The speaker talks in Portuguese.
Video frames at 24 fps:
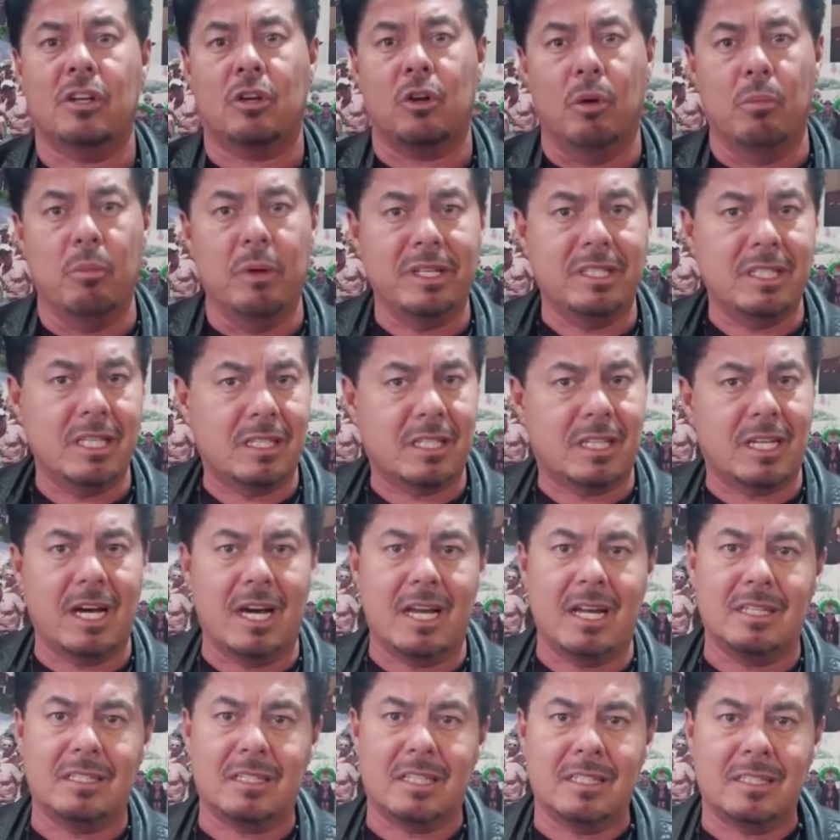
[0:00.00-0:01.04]
como esses
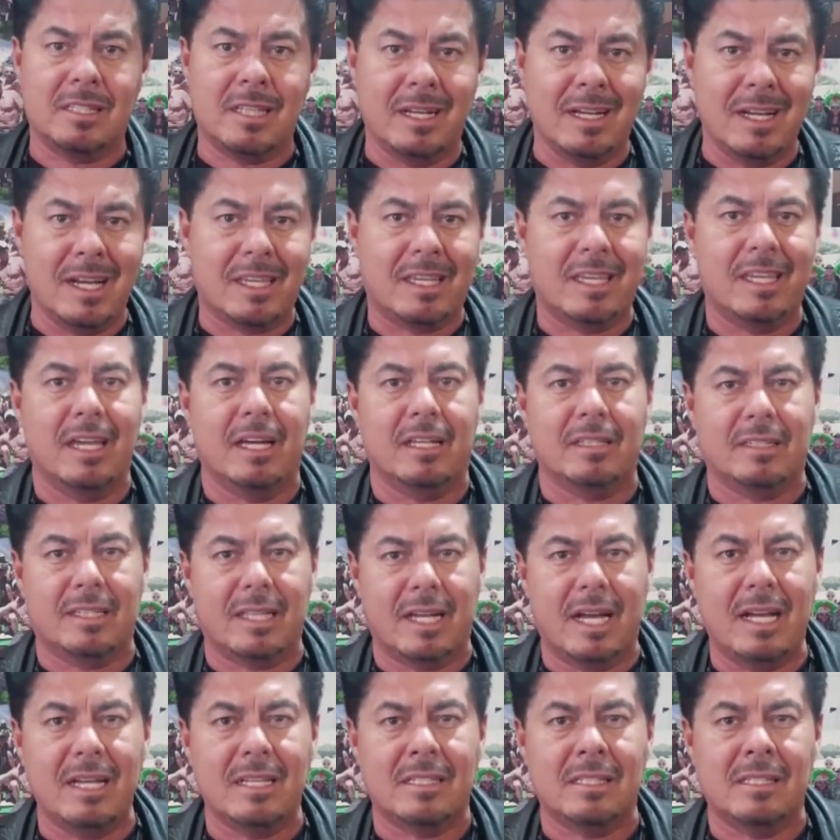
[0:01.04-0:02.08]
caras que estão aqui
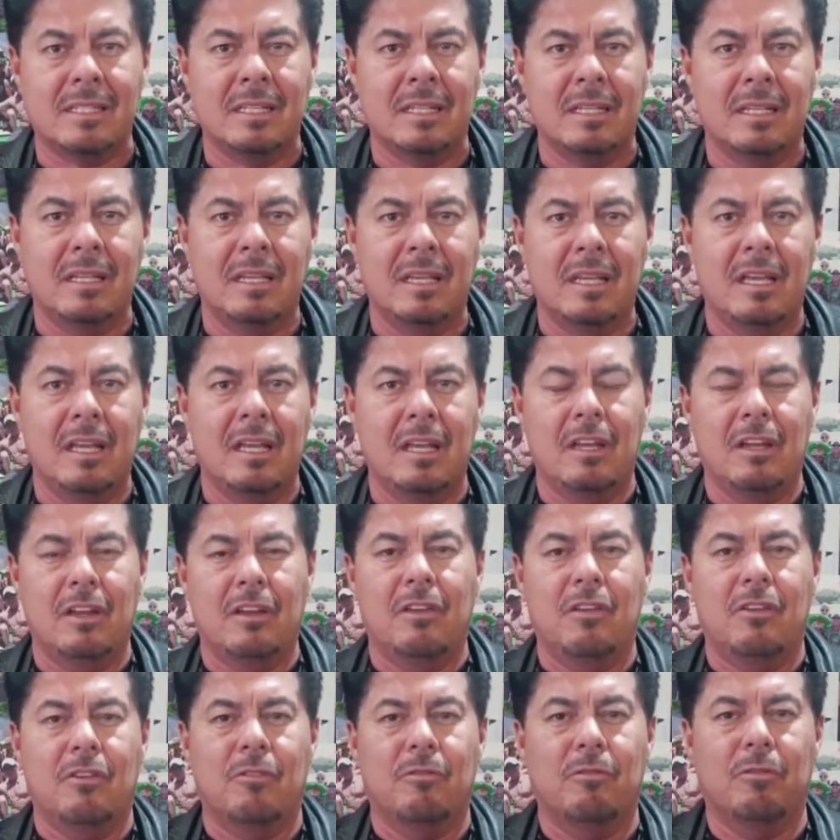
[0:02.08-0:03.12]
atrás,
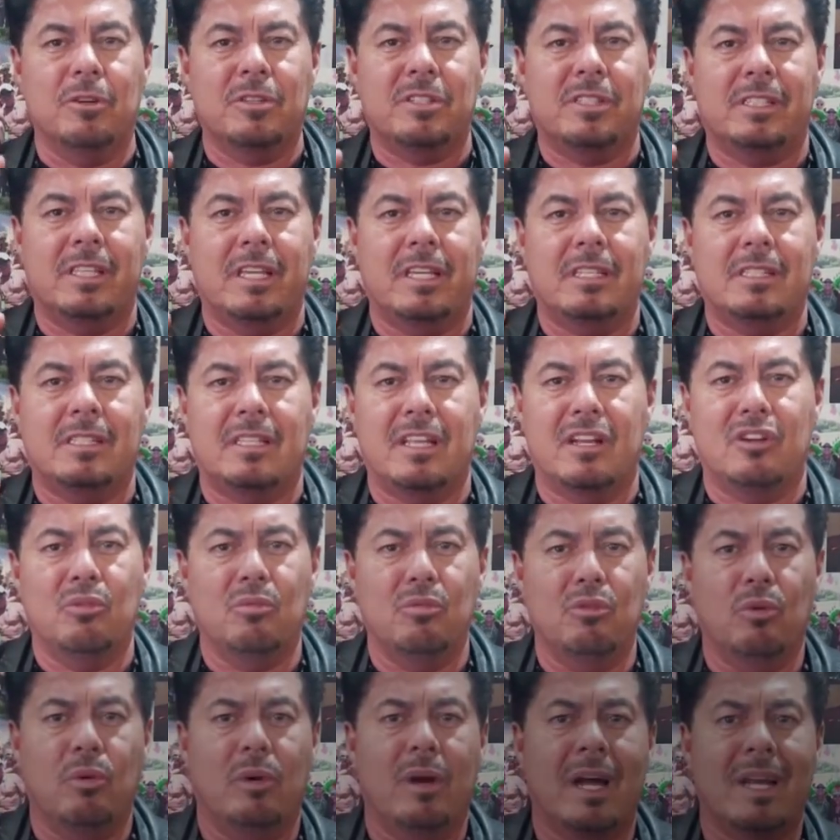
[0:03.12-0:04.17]
você está no
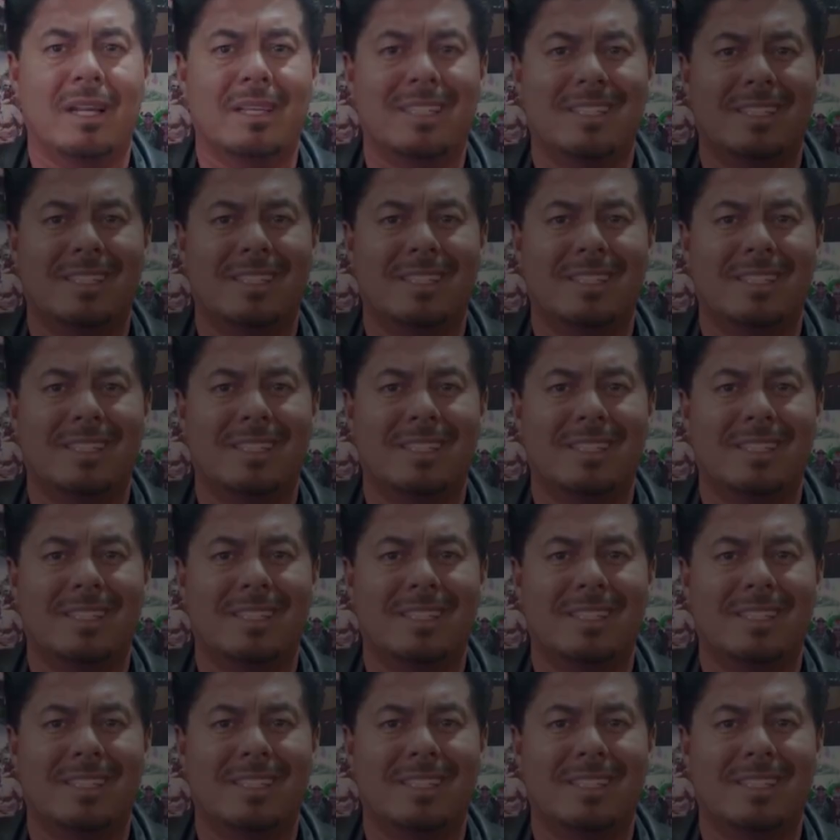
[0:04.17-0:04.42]
lugar